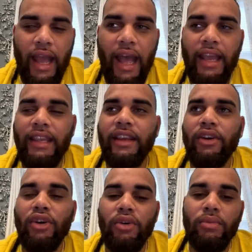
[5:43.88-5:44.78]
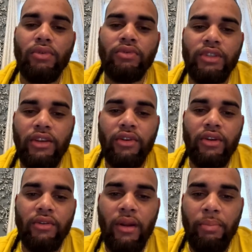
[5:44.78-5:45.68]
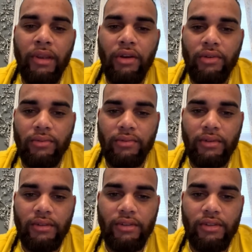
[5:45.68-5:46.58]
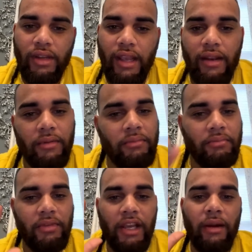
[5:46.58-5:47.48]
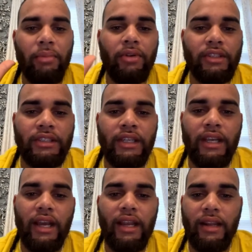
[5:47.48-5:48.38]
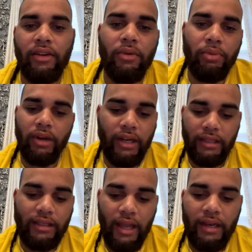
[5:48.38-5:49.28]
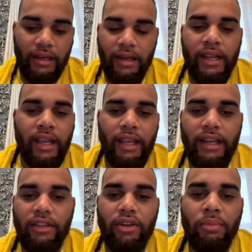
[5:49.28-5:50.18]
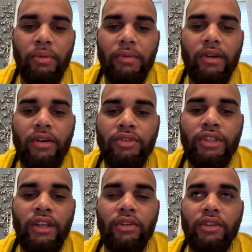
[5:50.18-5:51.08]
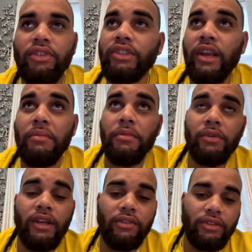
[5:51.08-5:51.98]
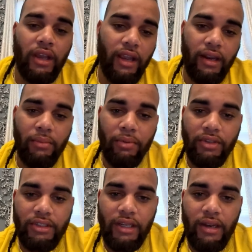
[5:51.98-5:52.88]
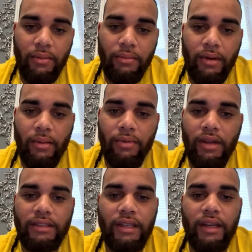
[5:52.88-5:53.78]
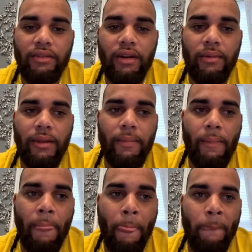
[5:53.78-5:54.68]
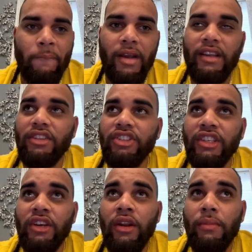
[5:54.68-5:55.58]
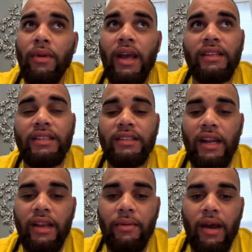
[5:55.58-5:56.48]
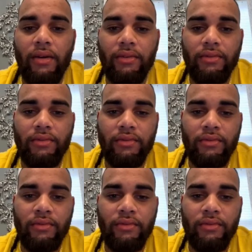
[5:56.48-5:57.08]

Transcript: Ahí llegó como un señor en una pick-up. Él era policía, él rompió el cristal y le dio los primeros auxilios. Entonces ahí mismo ya tú sabes que aquí los policías y la, ambulancia llegan de una vez. Entonces llegó la ambulancia y se la llevaron.